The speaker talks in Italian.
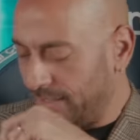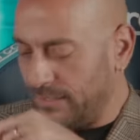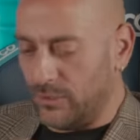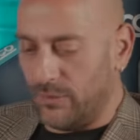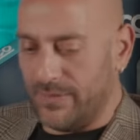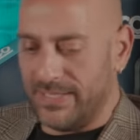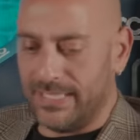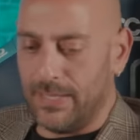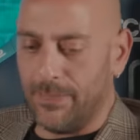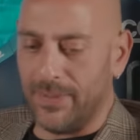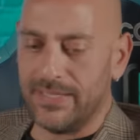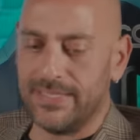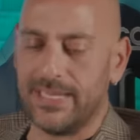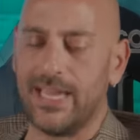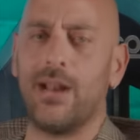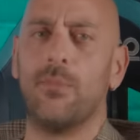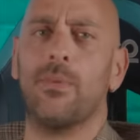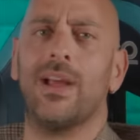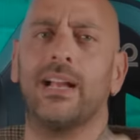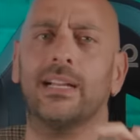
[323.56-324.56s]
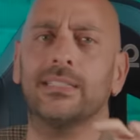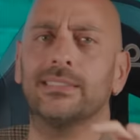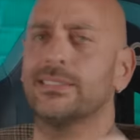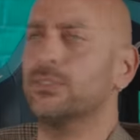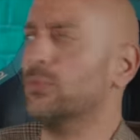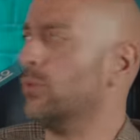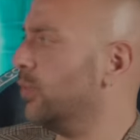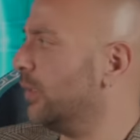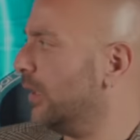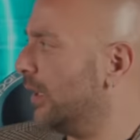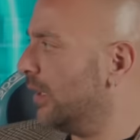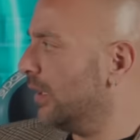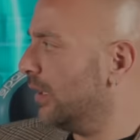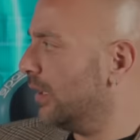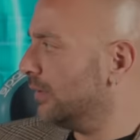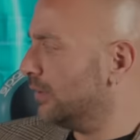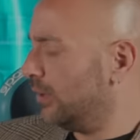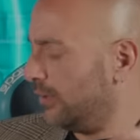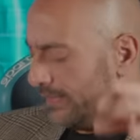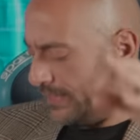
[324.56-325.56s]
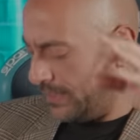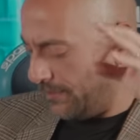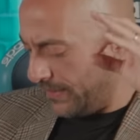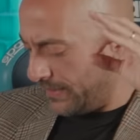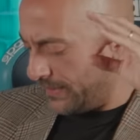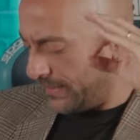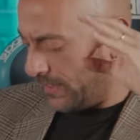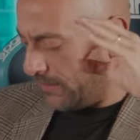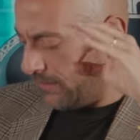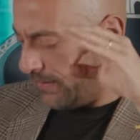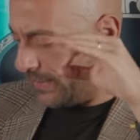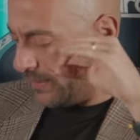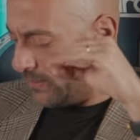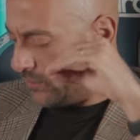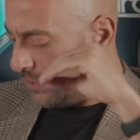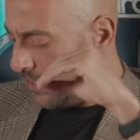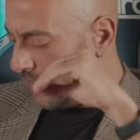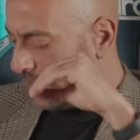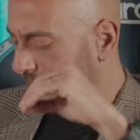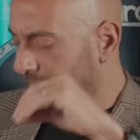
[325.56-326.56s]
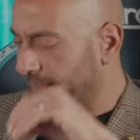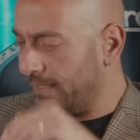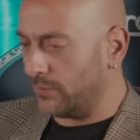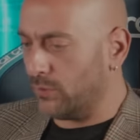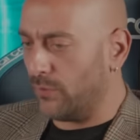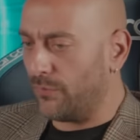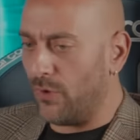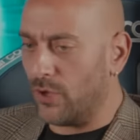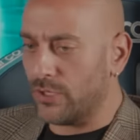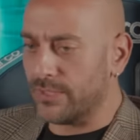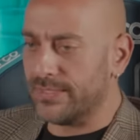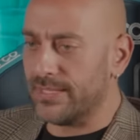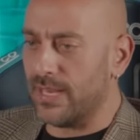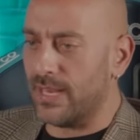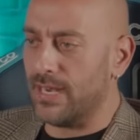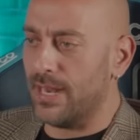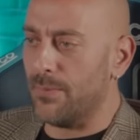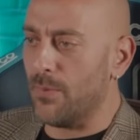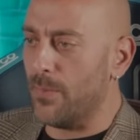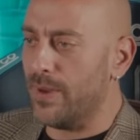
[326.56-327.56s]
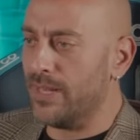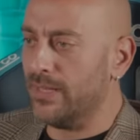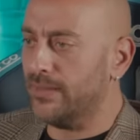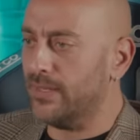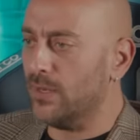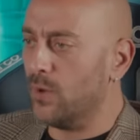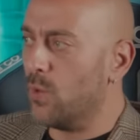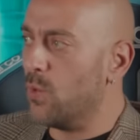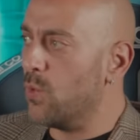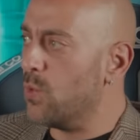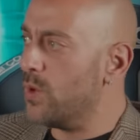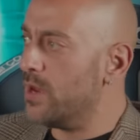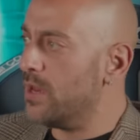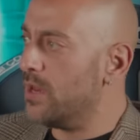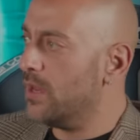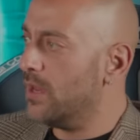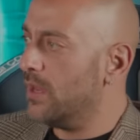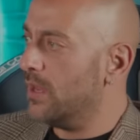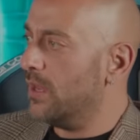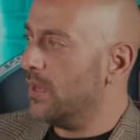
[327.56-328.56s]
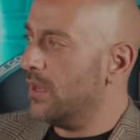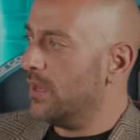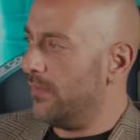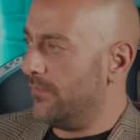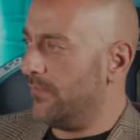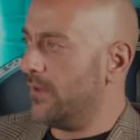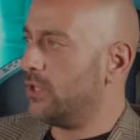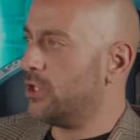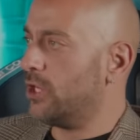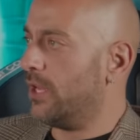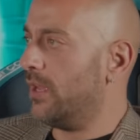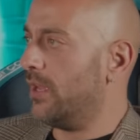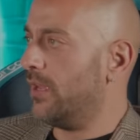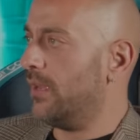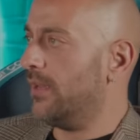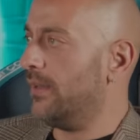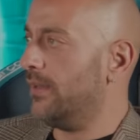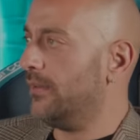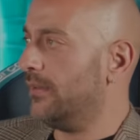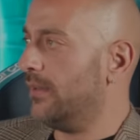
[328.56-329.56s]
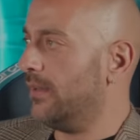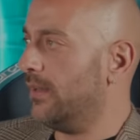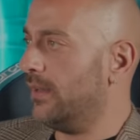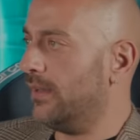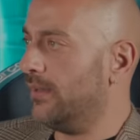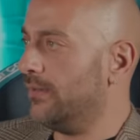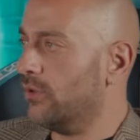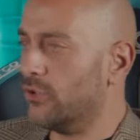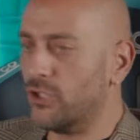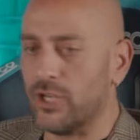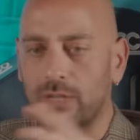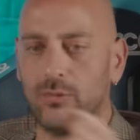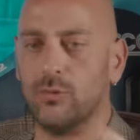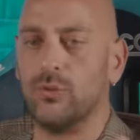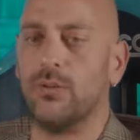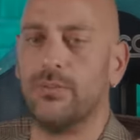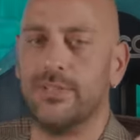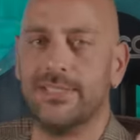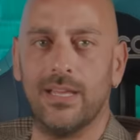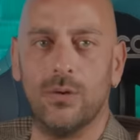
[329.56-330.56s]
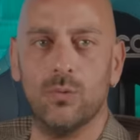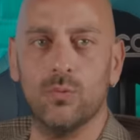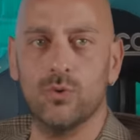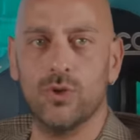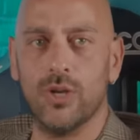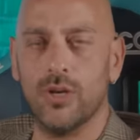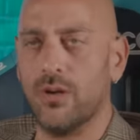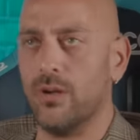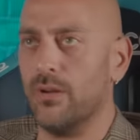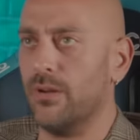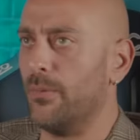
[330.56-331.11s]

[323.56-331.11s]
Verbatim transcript: se dovessi pensare a una canzone, se dovessi pensare a una canzone che ti ha dato forza nei momenti in cui invece non c'era tutta questa luce, no?